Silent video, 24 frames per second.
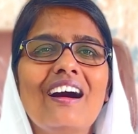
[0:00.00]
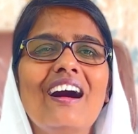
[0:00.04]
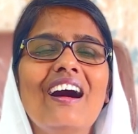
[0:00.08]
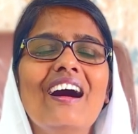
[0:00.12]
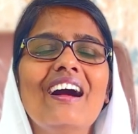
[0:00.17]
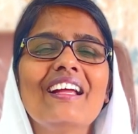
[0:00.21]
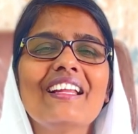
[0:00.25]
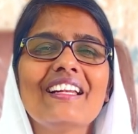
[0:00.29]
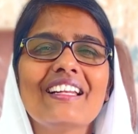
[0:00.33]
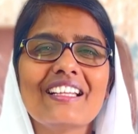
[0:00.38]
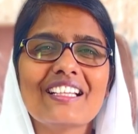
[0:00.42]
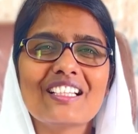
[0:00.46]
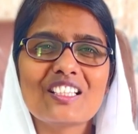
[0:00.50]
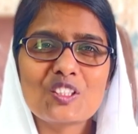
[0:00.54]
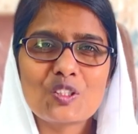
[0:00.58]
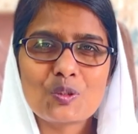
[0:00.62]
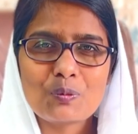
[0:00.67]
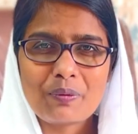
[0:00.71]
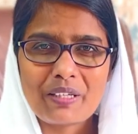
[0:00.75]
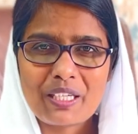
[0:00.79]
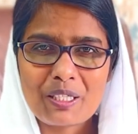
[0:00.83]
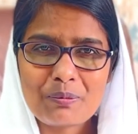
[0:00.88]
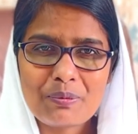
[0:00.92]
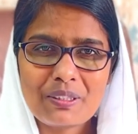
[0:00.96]
ఆయన యందు
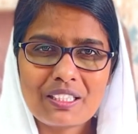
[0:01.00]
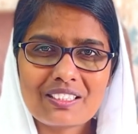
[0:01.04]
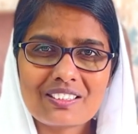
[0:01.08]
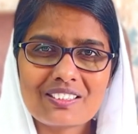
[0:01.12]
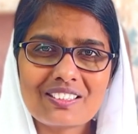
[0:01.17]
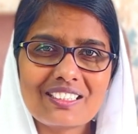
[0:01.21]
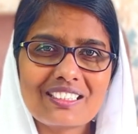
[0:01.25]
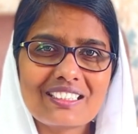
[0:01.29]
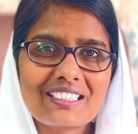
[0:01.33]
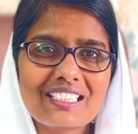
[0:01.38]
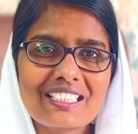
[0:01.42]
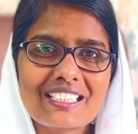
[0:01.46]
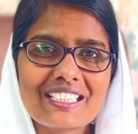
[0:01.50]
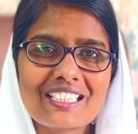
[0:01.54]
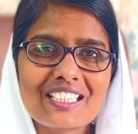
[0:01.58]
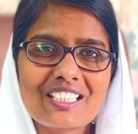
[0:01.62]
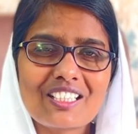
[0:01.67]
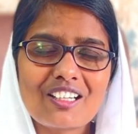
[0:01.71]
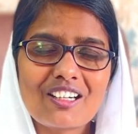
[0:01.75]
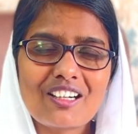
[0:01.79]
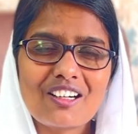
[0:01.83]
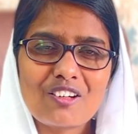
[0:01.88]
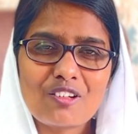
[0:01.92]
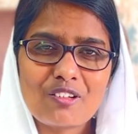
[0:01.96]
భయభక్తులు
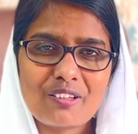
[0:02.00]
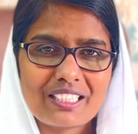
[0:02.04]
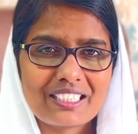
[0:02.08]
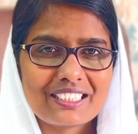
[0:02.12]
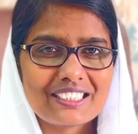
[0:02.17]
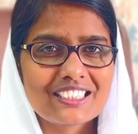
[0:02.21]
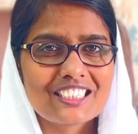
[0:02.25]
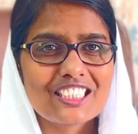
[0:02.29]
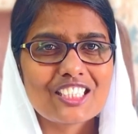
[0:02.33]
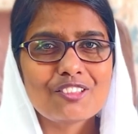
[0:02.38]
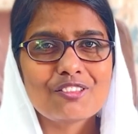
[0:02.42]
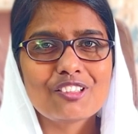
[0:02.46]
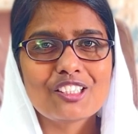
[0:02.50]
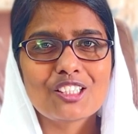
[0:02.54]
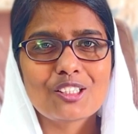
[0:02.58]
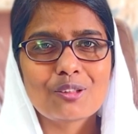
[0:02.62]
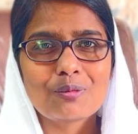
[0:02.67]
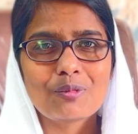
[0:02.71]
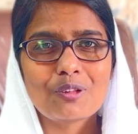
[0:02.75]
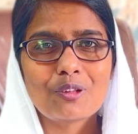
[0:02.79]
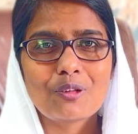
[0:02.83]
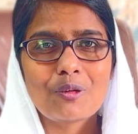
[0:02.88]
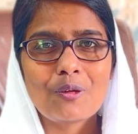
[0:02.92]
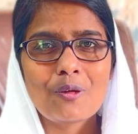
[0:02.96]
కలిగిన వారి
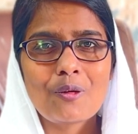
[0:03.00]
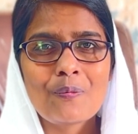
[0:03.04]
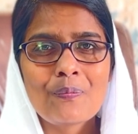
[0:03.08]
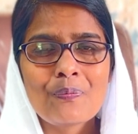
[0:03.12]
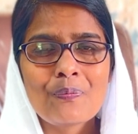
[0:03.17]
జీవితంలో